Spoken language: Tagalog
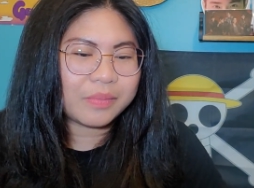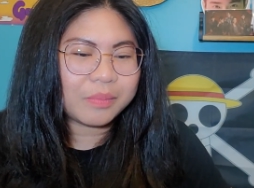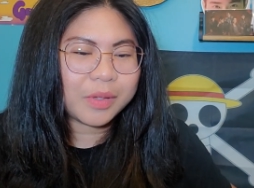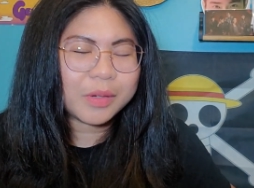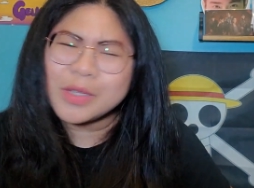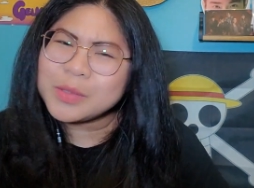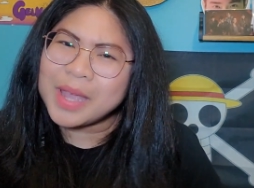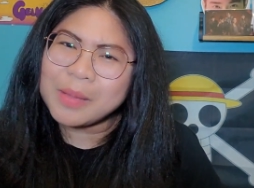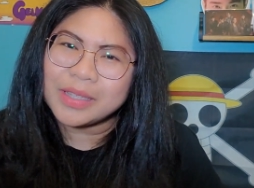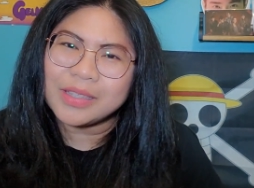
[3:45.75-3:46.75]
Pero medyo
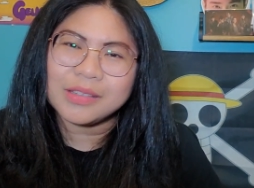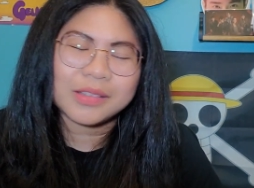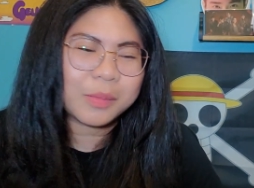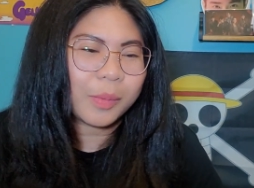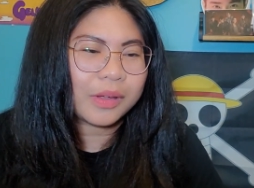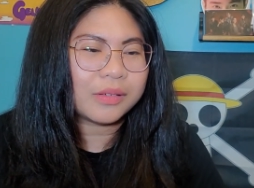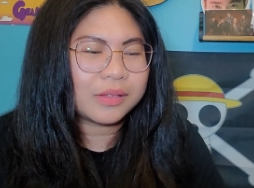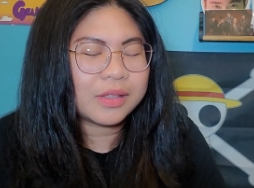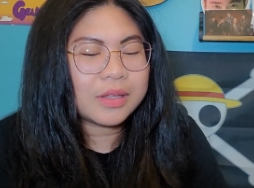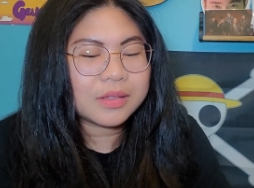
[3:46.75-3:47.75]
mahaba din yun, di ba?
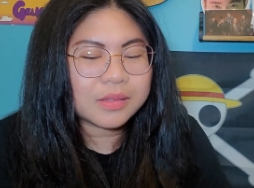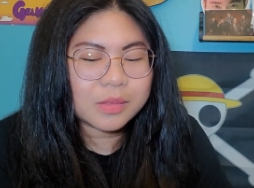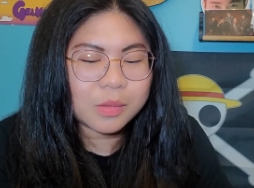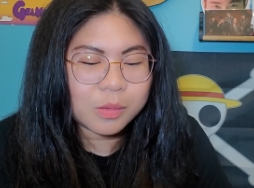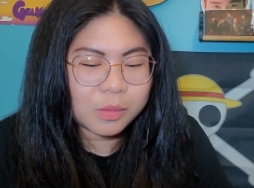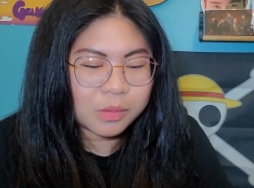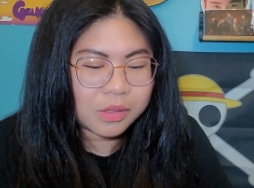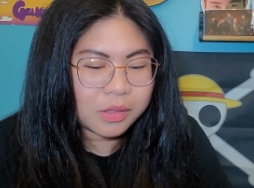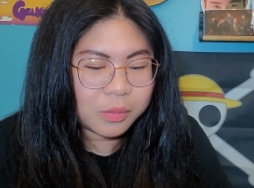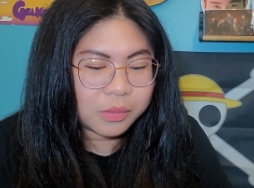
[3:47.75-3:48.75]
So,
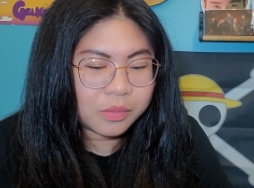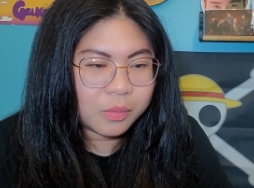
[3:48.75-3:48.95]
ayun.